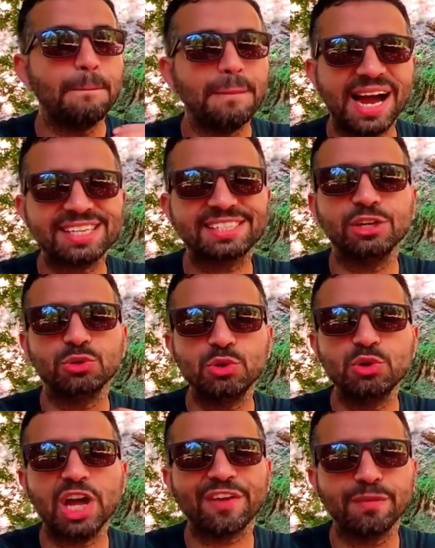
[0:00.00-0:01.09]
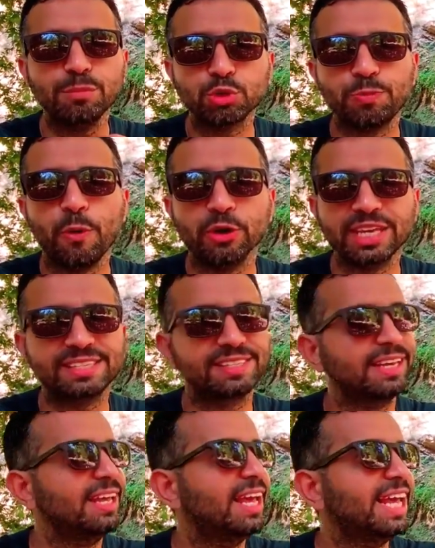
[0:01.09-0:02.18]
Mersin'in Günler ve Mut
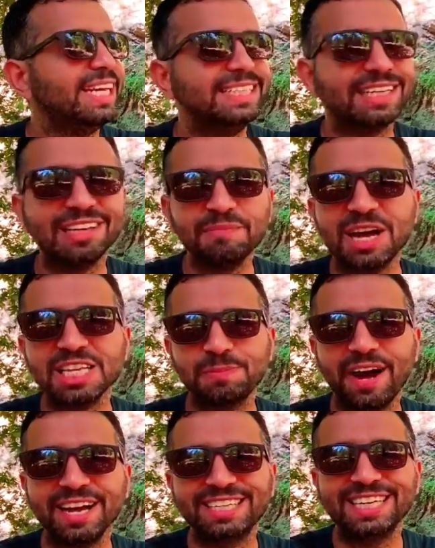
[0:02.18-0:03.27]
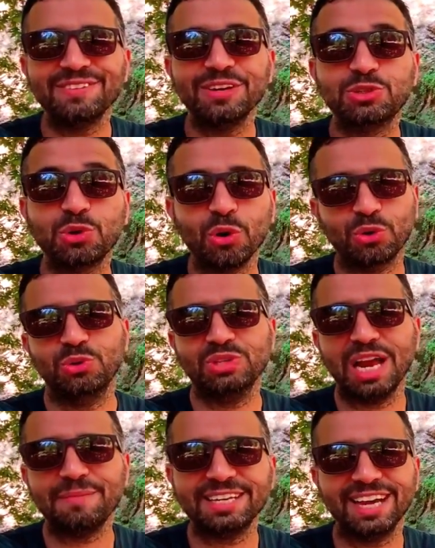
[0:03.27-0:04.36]
bölgesi inanılmaz bakir ve çok
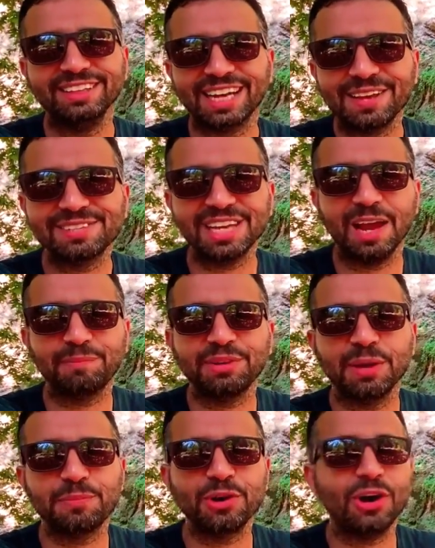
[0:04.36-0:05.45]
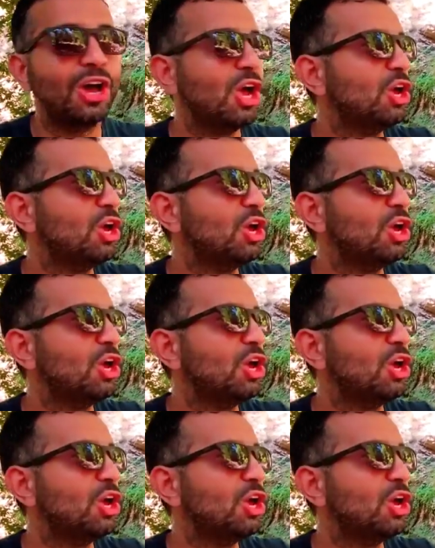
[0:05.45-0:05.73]
güzel mekanlara ev sahipliği yapıyor.